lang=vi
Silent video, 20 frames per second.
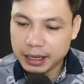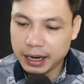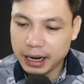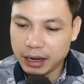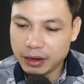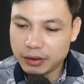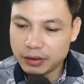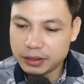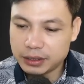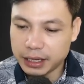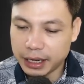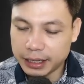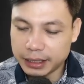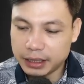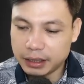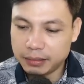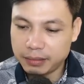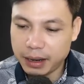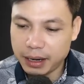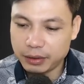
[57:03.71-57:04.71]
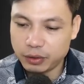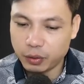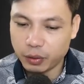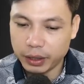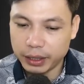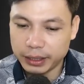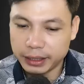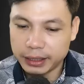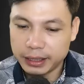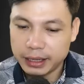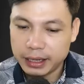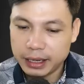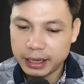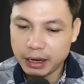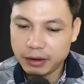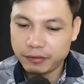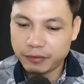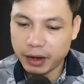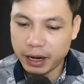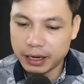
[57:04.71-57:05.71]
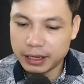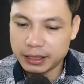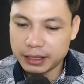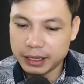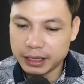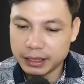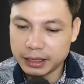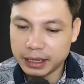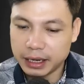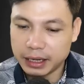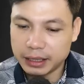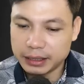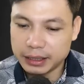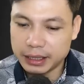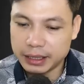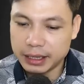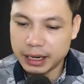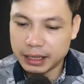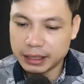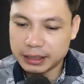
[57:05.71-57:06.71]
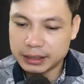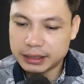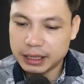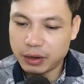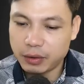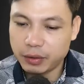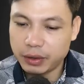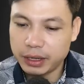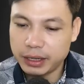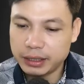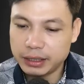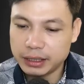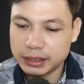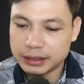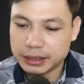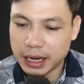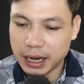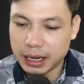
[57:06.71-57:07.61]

Dứt lời cả hai đứa liền bày ra một bộ mặt kinh tởm.